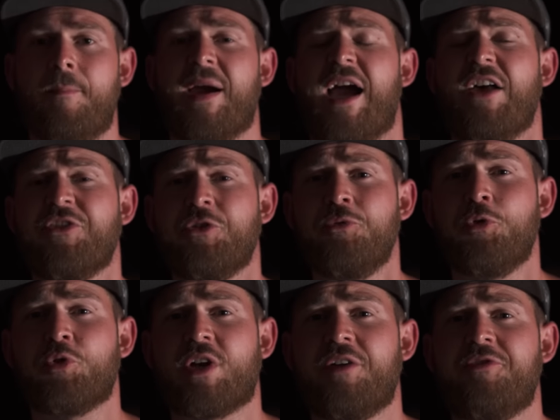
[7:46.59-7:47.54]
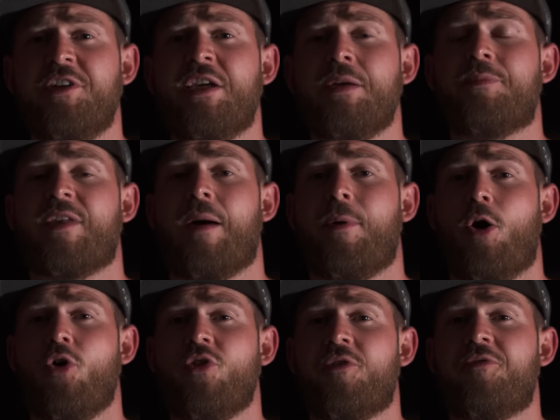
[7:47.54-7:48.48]
Bei Astrofotografie gibt es aber
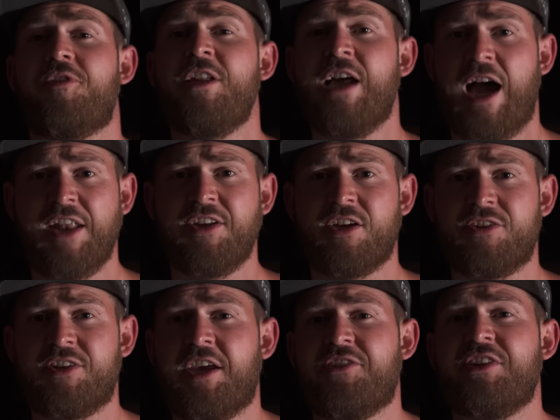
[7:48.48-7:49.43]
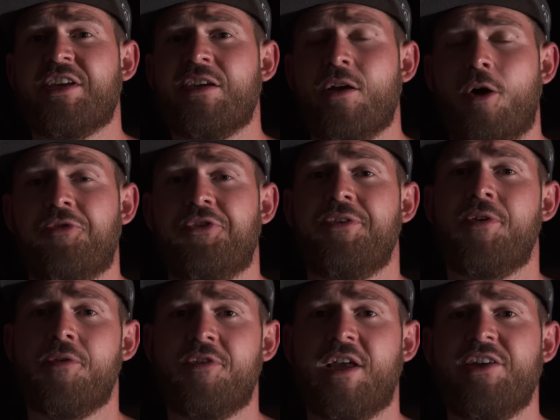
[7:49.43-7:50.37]
auch noch viele andere Techniken, auf die
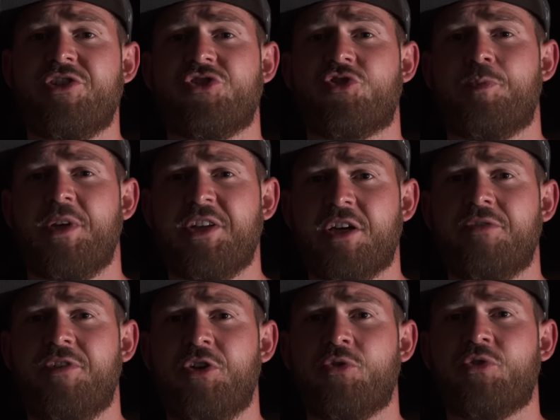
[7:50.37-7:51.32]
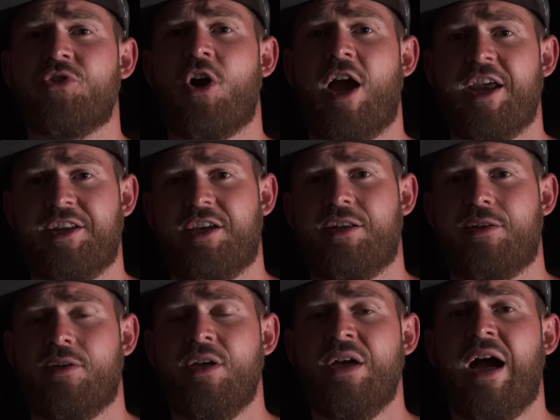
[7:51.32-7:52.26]
wir vielleicht in späteren Videos noch eingehen.
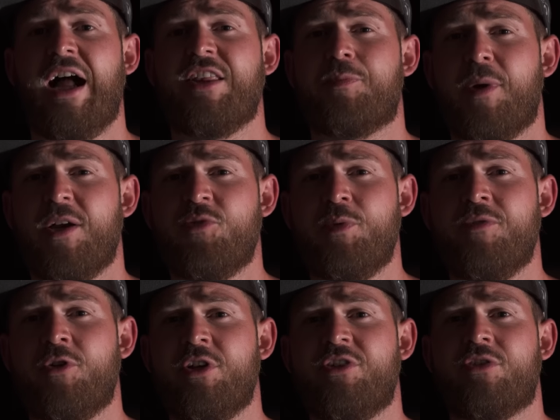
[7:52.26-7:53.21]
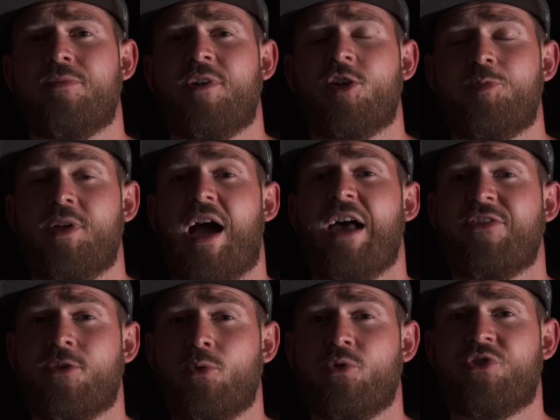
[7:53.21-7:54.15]
Als Beispiel würde ich zum Beispiel
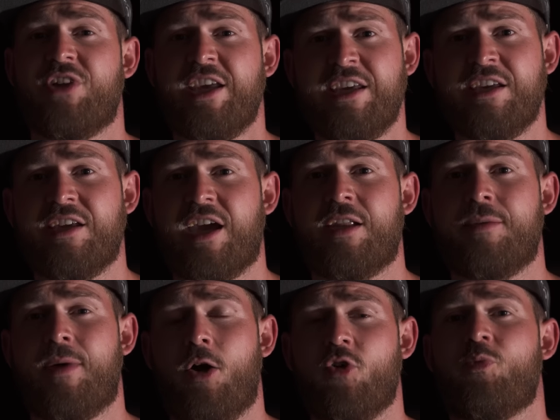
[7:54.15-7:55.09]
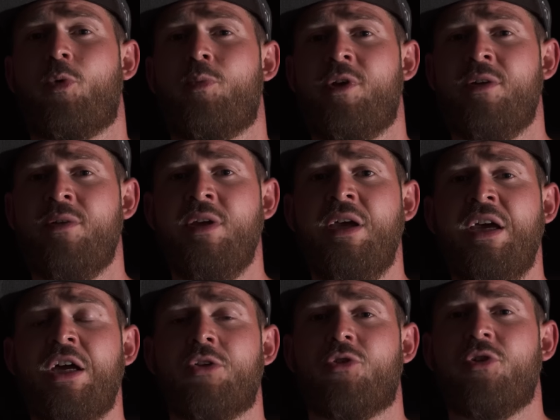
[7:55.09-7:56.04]
Astro-Stacking gerne mal ausprobieren.
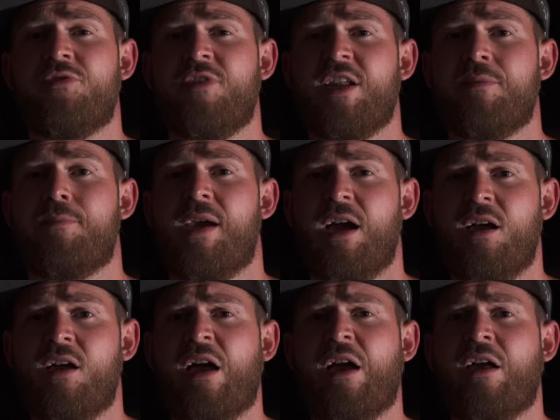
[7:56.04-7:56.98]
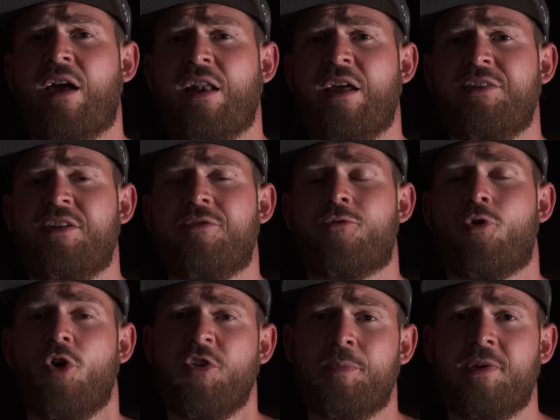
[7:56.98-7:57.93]
Dort werden mehrere relativ
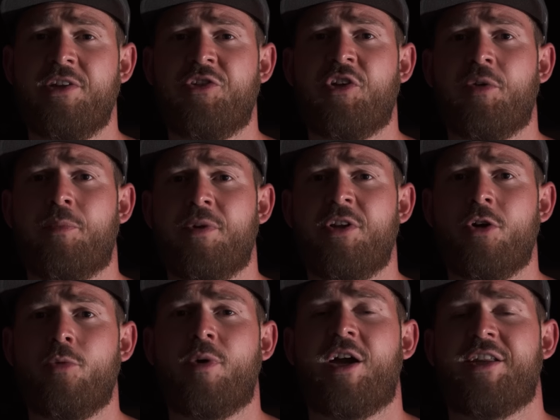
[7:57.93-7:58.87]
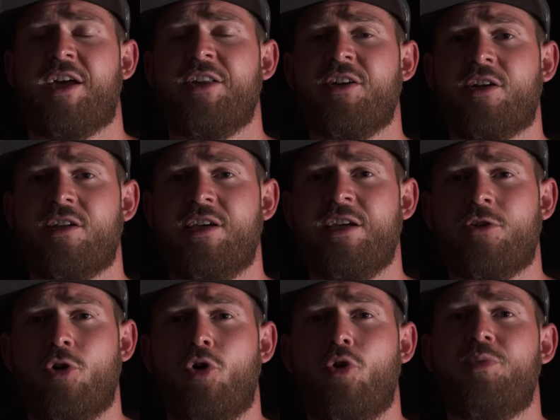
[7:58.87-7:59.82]
kurz belichtete Bilder übereinander
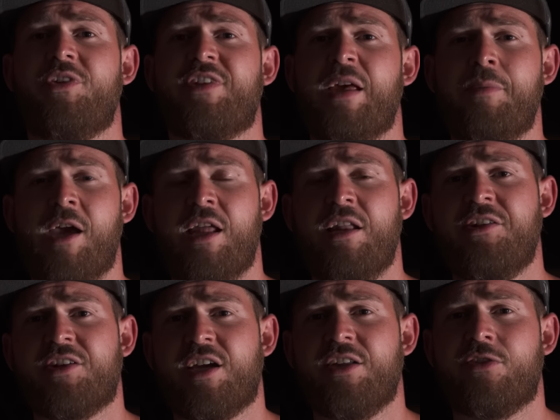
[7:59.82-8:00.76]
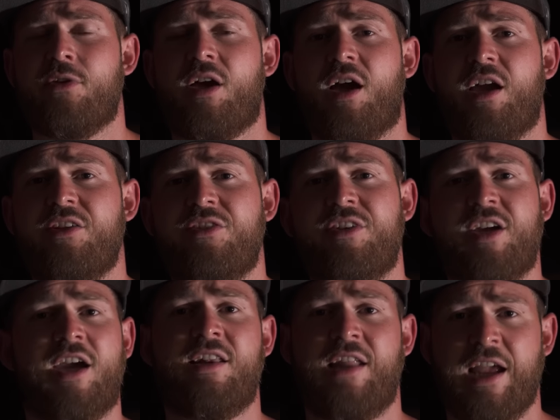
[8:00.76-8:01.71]
gelegt, um dieselbe Helligkeit zu erreichen,
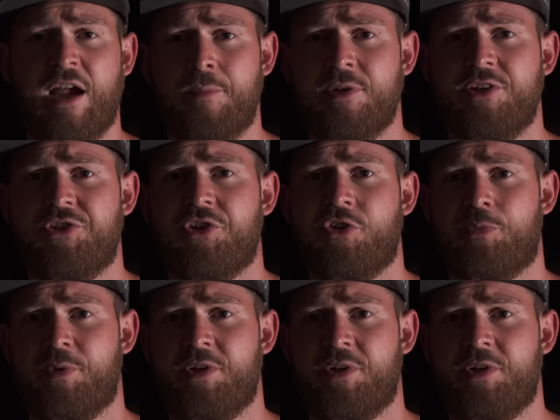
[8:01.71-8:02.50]
die ein länger belichtetes